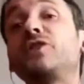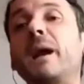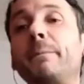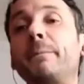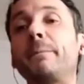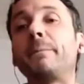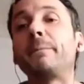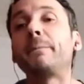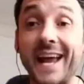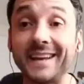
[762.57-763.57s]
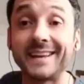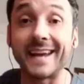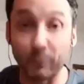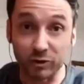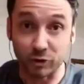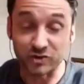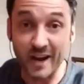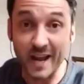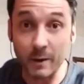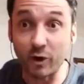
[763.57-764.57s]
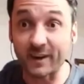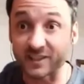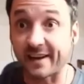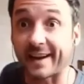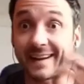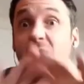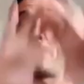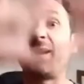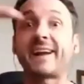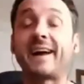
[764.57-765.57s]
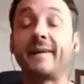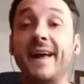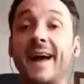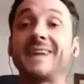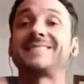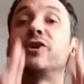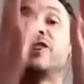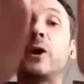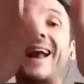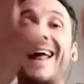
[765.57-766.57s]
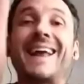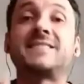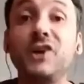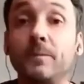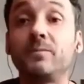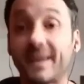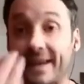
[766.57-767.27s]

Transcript: Perper es algo así como un rey en nuestro cerebro, que se encarga de explicar hacia dónde va la nación,